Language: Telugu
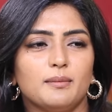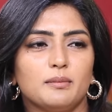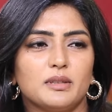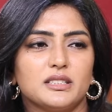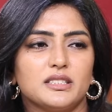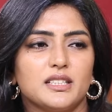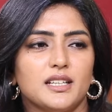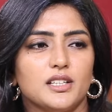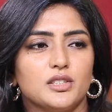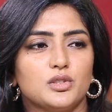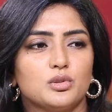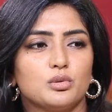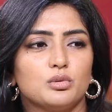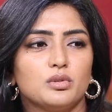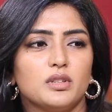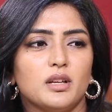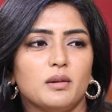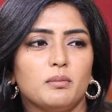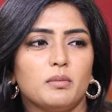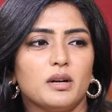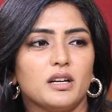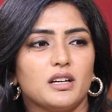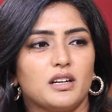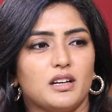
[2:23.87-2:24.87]
బస్ సరే
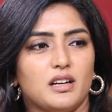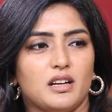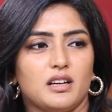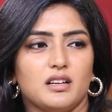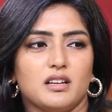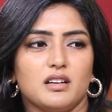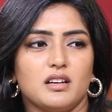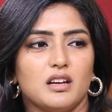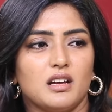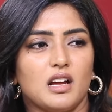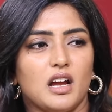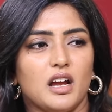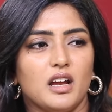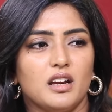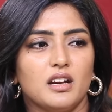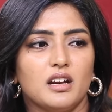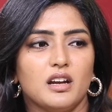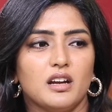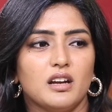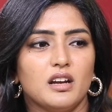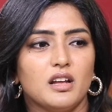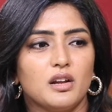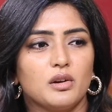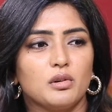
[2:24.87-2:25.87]
చూద్దాం బట్ ఆయన
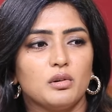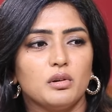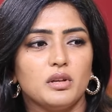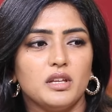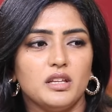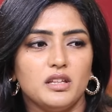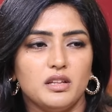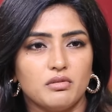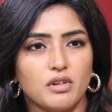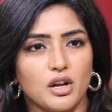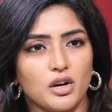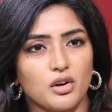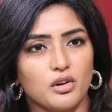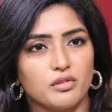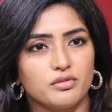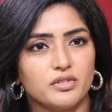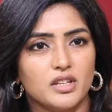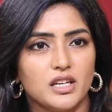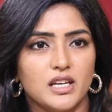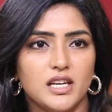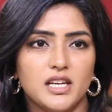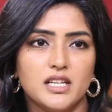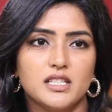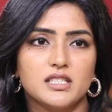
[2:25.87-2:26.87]
అన్నారు ఇది వన్
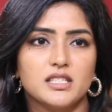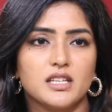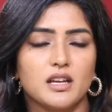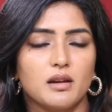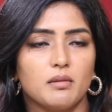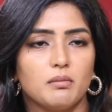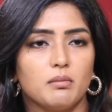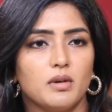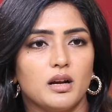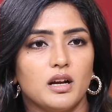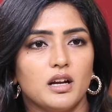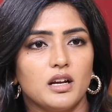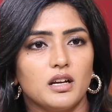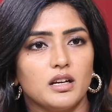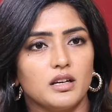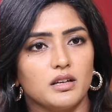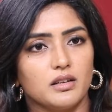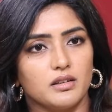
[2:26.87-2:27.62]
ఆఫ్ ద లీడ్సే అమ్మా